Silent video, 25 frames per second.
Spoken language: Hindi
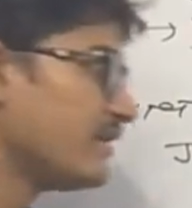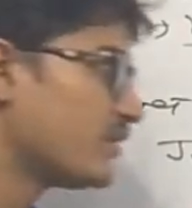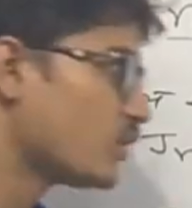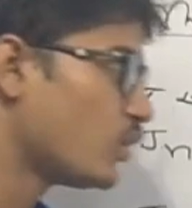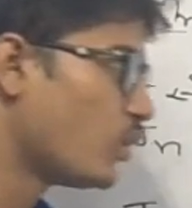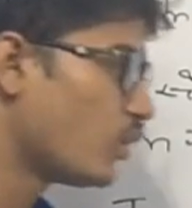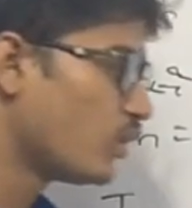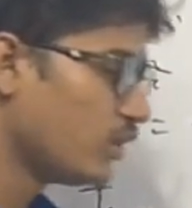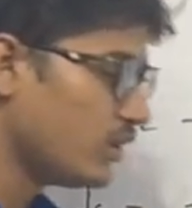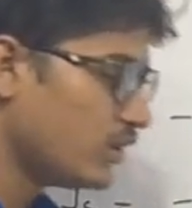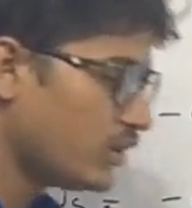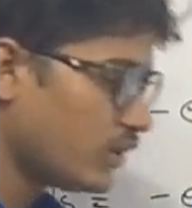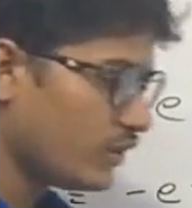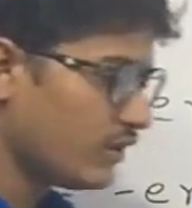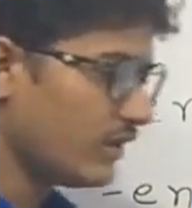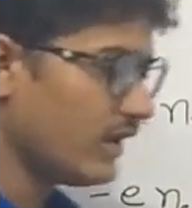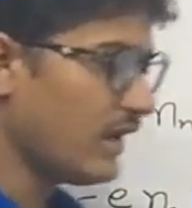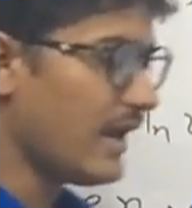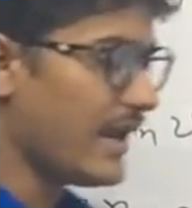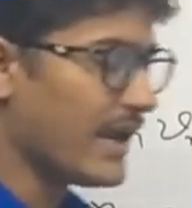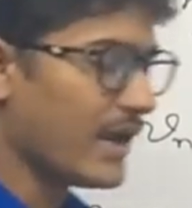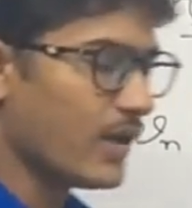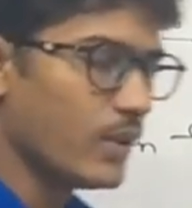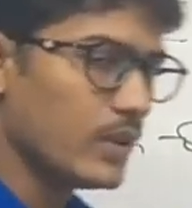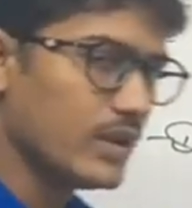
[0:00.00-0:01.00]
लिए थोड़ी थोड़ी
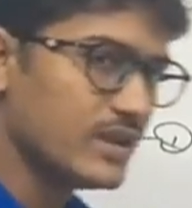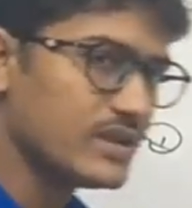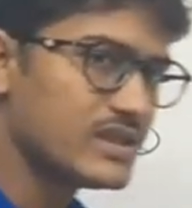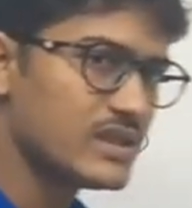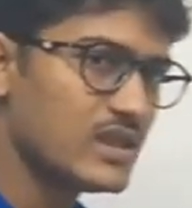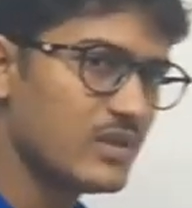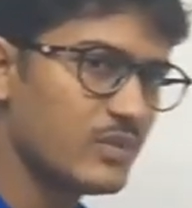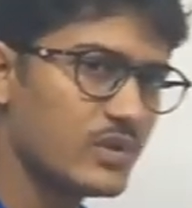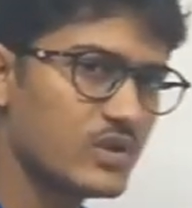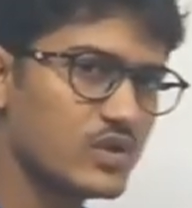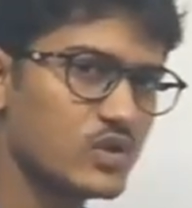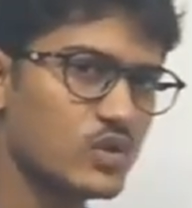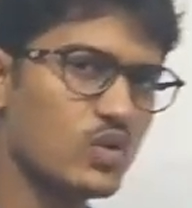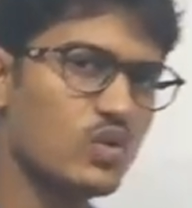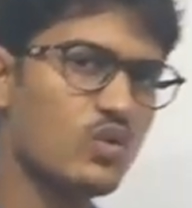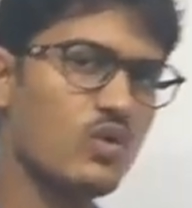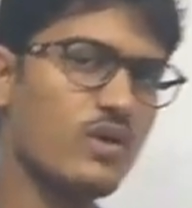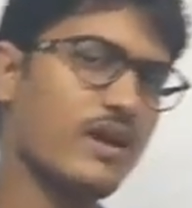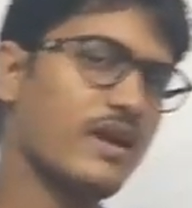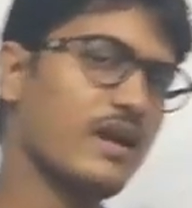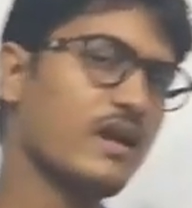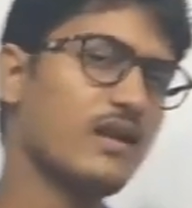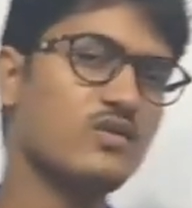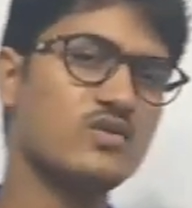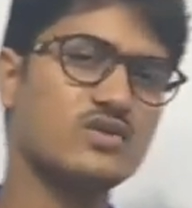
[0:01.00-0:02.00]
लैंग्वेज से अपन शुरू
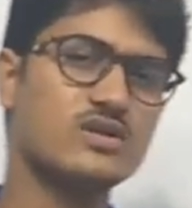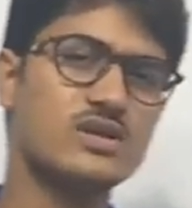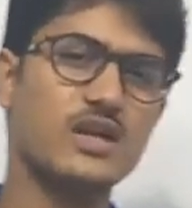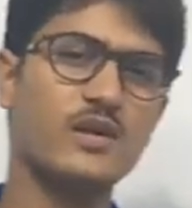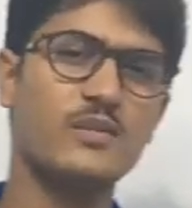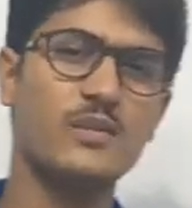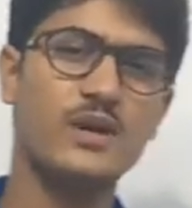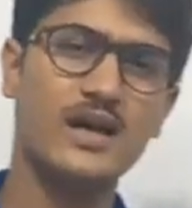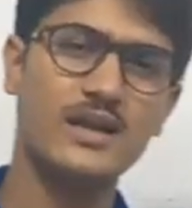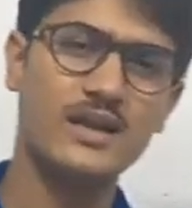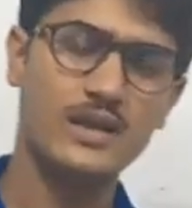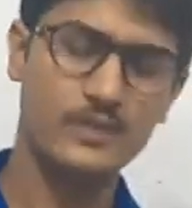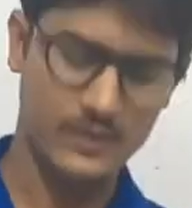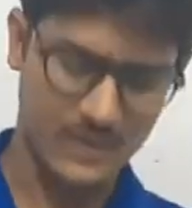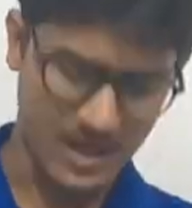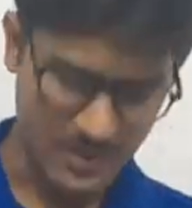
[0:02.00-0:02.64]
करेंगे उसके बाद